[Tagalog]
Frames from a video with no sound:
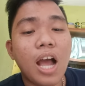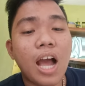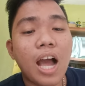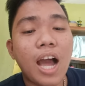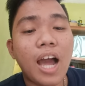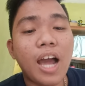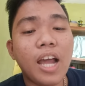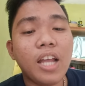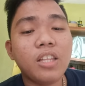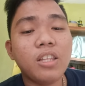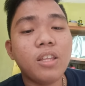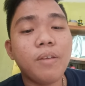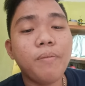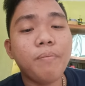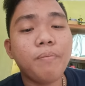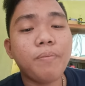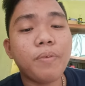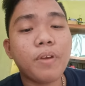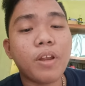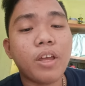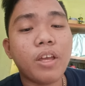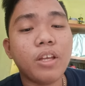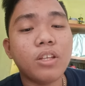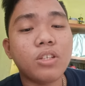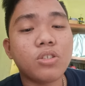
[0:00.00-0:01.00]
high
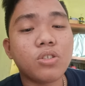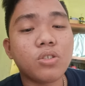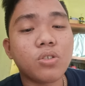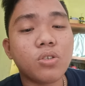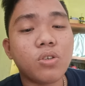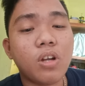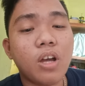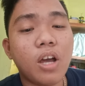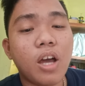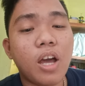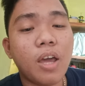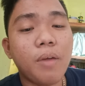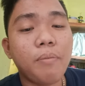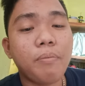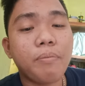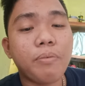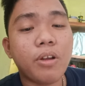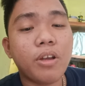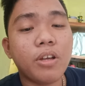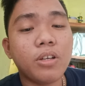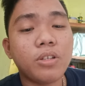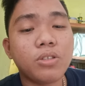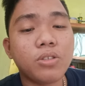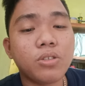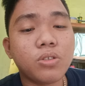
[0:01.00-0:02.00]
temperature, high
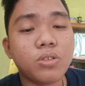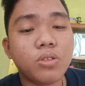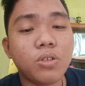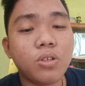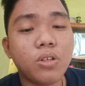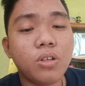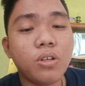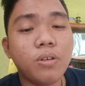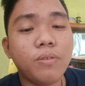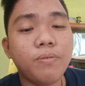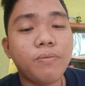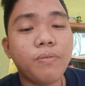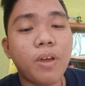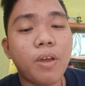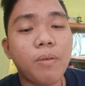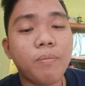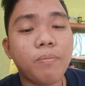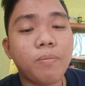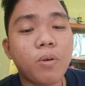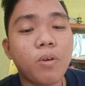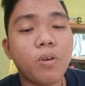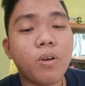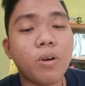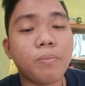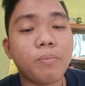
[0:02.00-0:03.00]
pressure
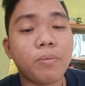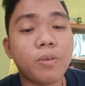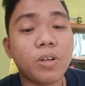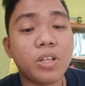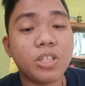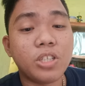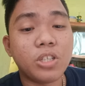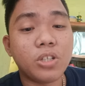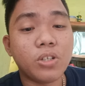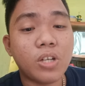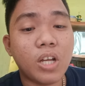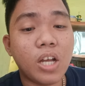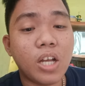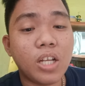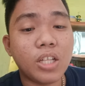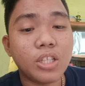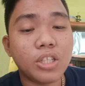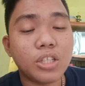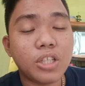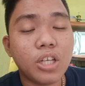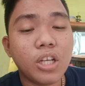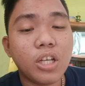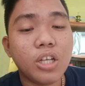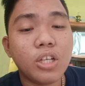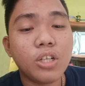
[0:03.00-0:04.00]
vapor refrigerant.
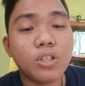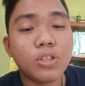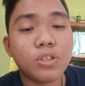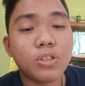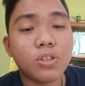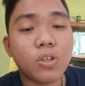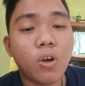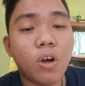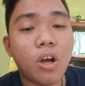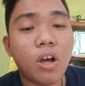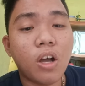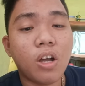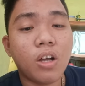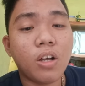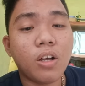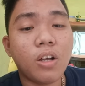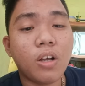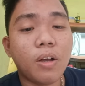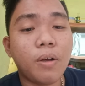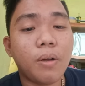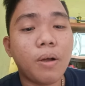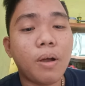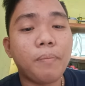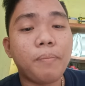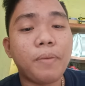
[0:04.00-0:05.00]
So ang
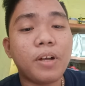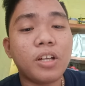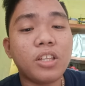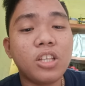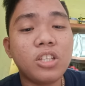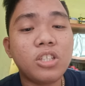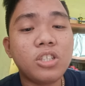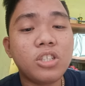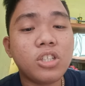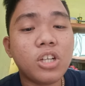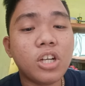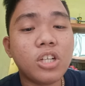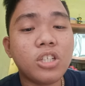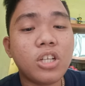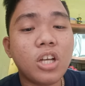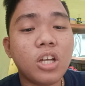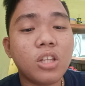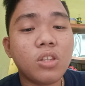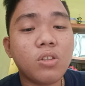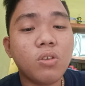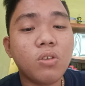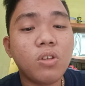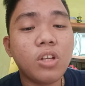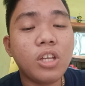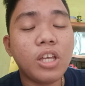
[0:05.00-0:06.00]
ang pag-discharge
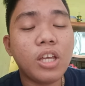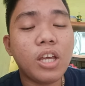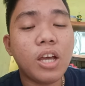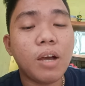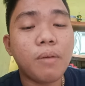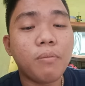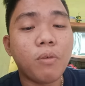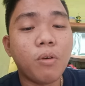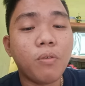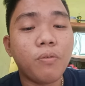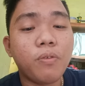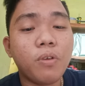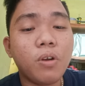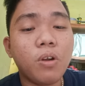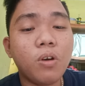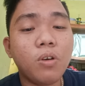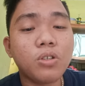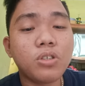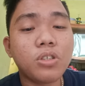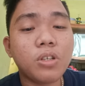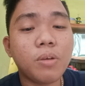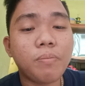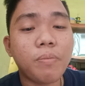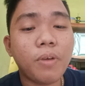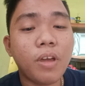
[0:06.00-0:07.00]
ato niya mo flow
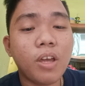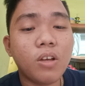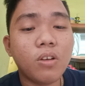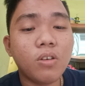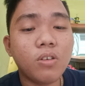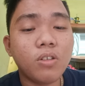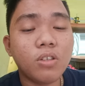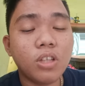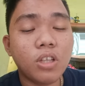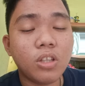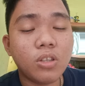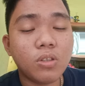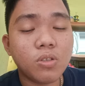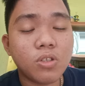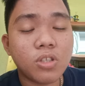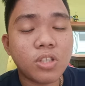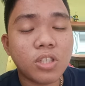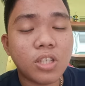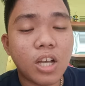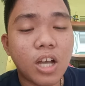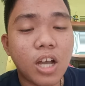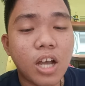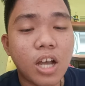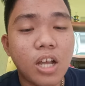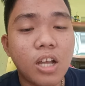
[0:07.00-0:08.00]
siya paingon dito
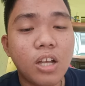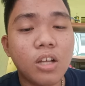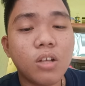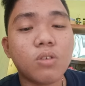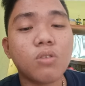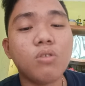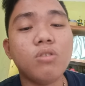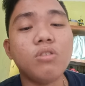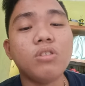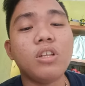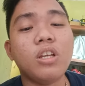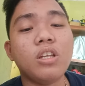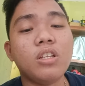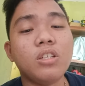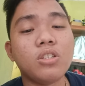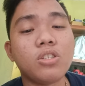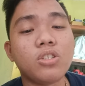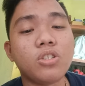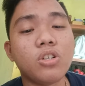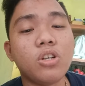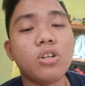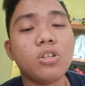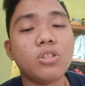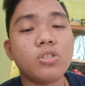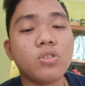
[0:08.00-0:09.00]
sa
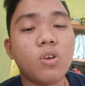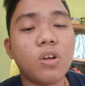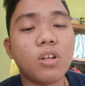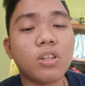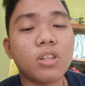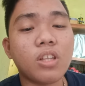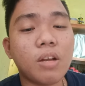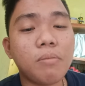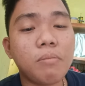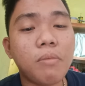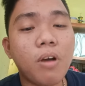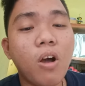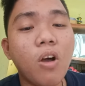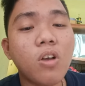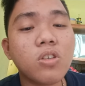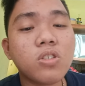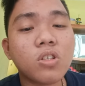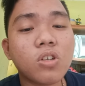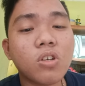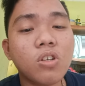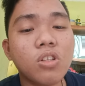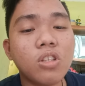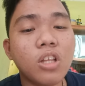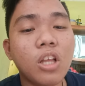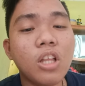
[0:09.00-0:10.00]
condenser. So ang trabaho
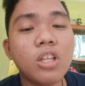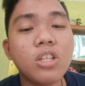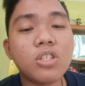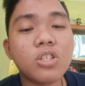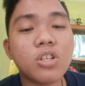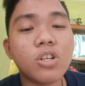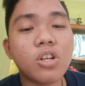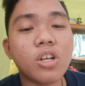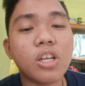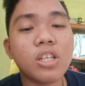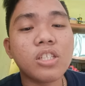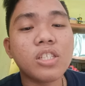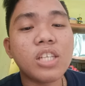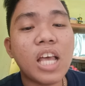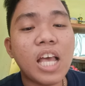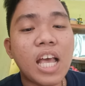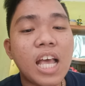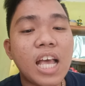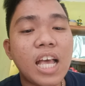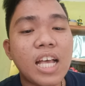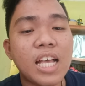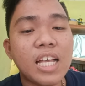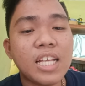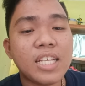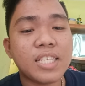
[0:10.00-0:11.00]
sa condenser is
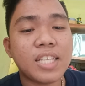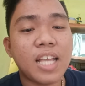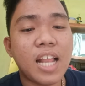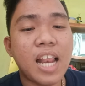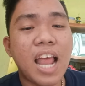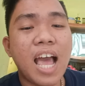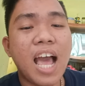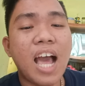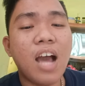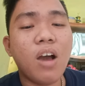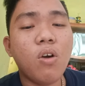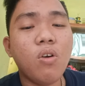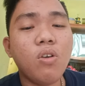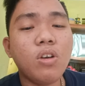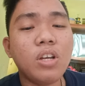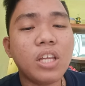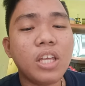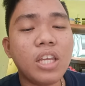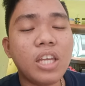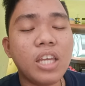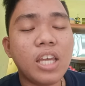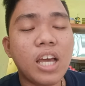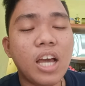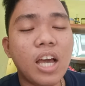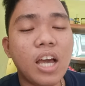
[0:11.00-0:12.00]
sa laon
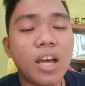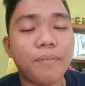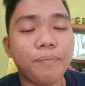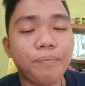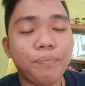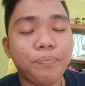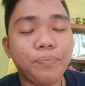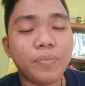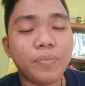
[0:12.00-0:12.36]
niya